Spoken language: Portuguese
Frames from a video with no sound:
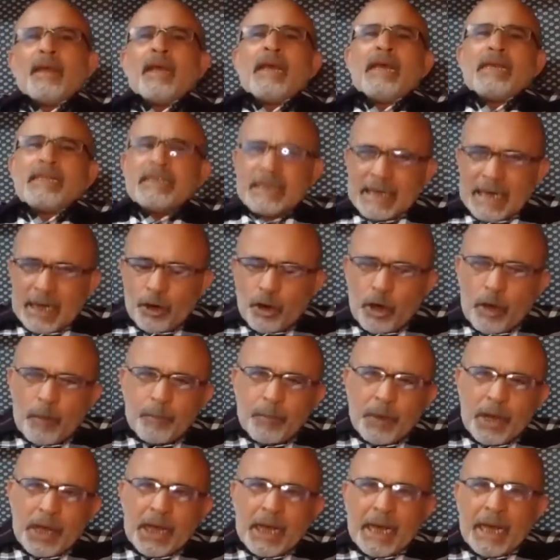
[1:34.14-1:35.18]
Esse canal
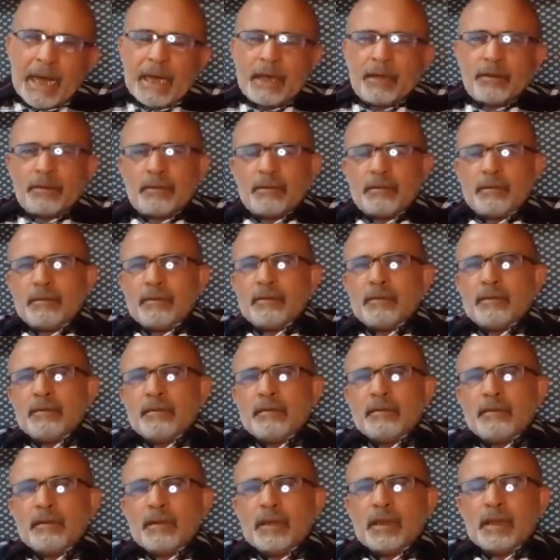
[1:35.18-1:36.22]
é pequeno,
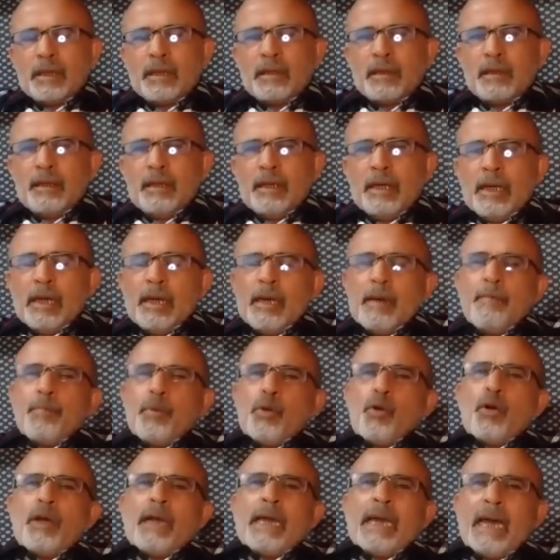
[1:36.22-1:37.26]

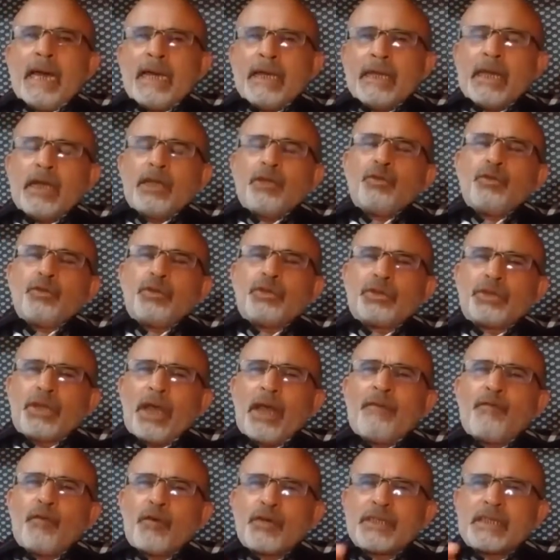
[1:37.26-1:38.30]
porque ainda não
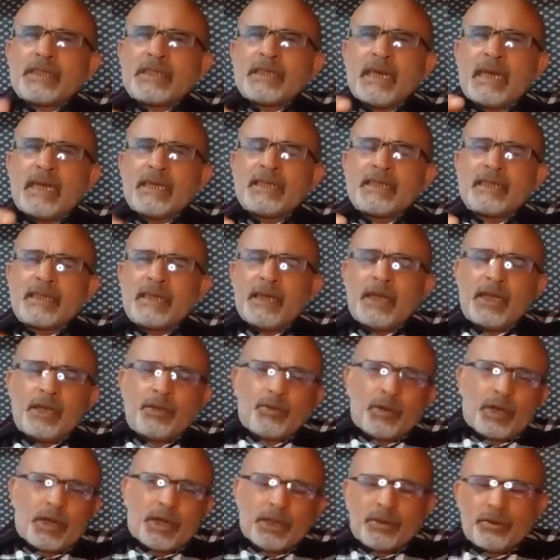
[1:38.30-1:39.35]
tem você
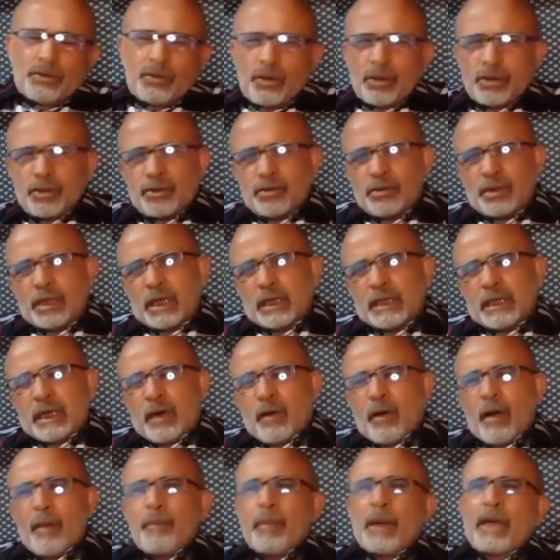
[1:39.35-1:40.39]
inscrito aqui no nosso
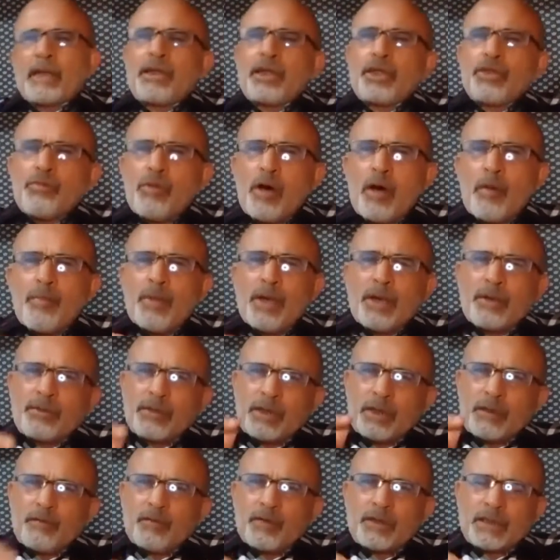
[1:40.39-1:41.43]
canal. A partir do
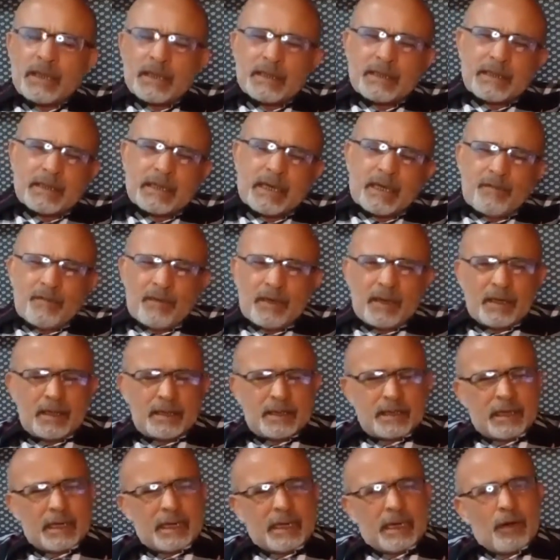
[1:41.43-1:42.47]
momento que você se inscrever
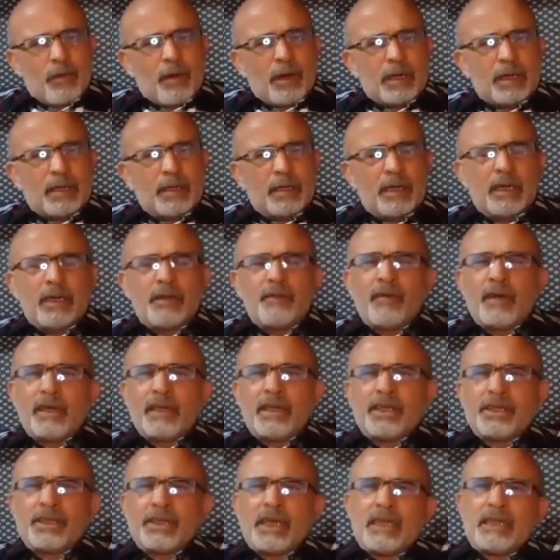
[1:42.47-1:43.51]
nesse canal aqui, ele vai
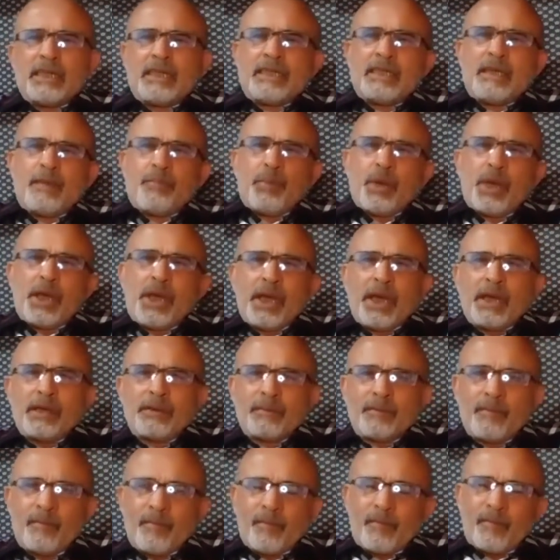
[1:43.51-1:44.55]
deixar de ser
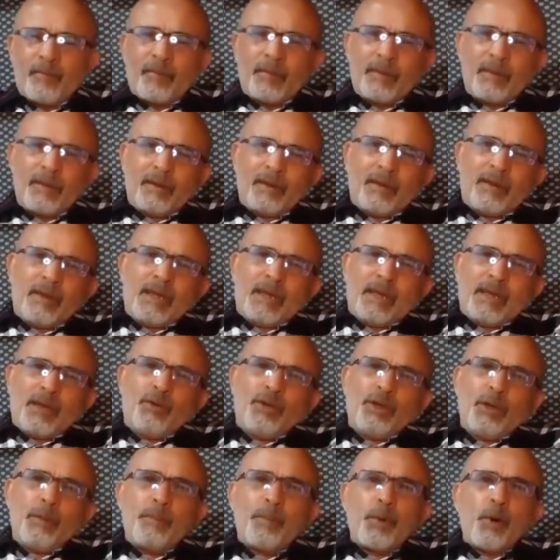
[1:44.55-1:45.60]
pequeno.
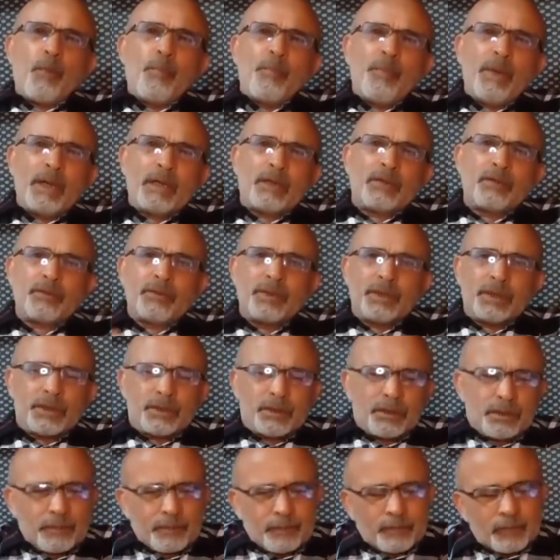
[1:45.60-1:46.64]
Eu lhe prometo
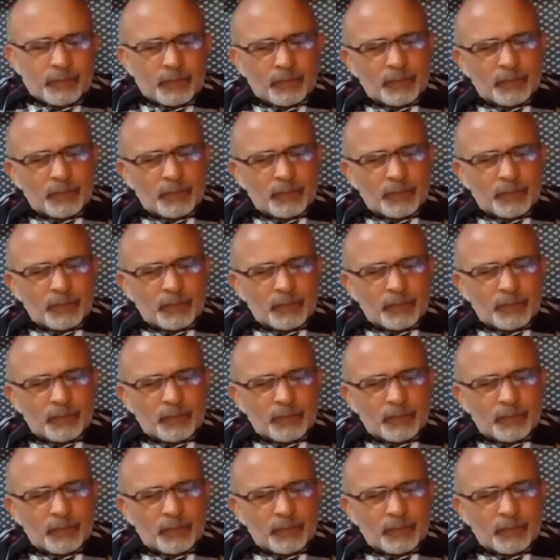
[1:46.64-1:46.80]
isso.